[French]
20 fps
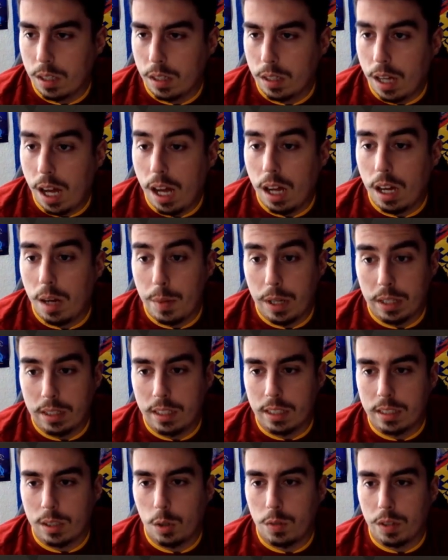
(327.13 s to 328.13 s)
Ah, ah ben
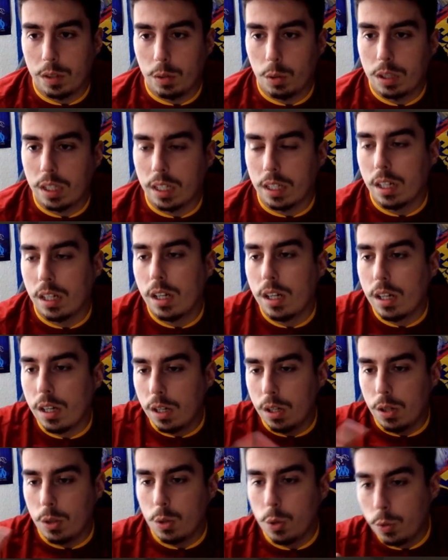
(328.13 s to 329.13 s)
attendez, ça revient, ok.
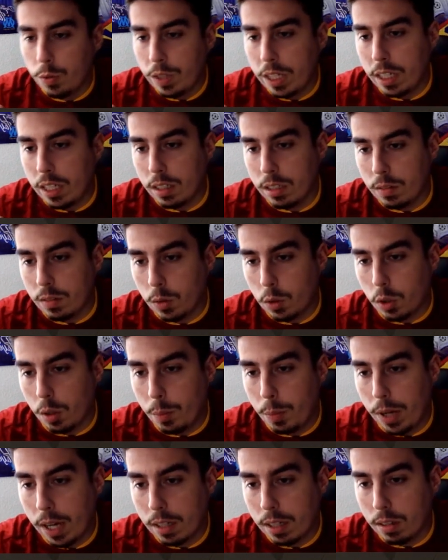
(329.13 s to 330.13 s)
Ouvrez votre
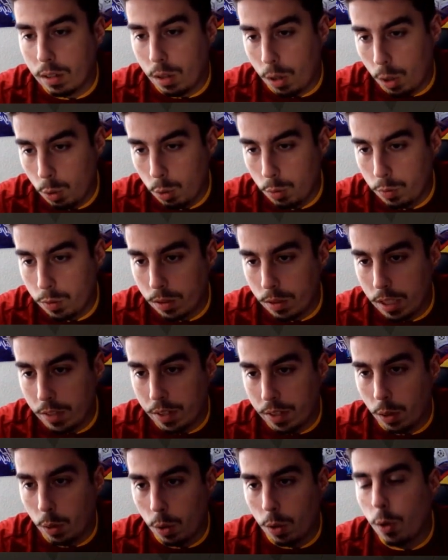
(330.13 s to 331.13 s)
pack, on ouvre les
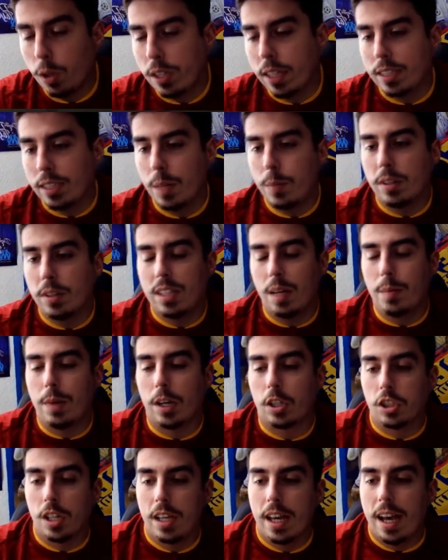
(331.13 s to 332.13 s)
frérots, ok c'est bon ça
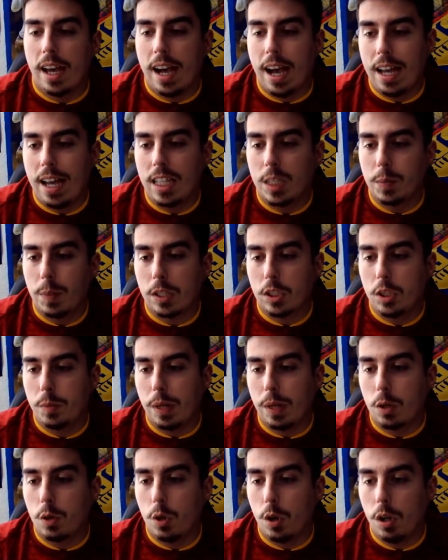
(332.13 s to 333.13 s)
marche. Allez c'est parti
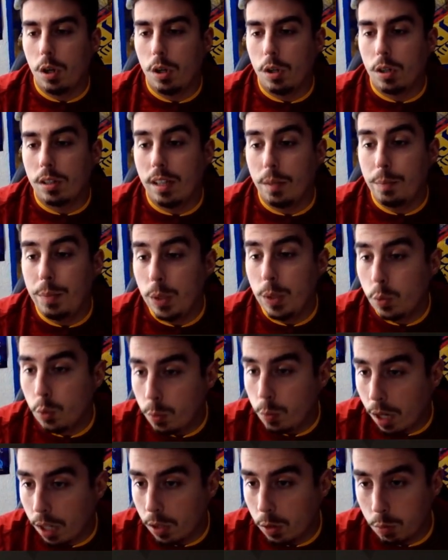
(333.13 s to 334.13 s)
corps, on a
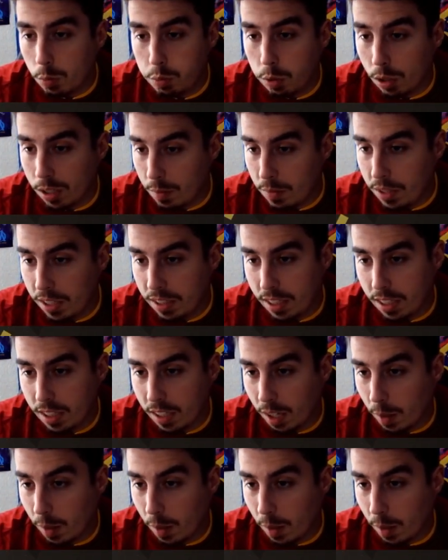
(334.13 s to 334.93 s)
Bissouma, donc pour un MDC c'est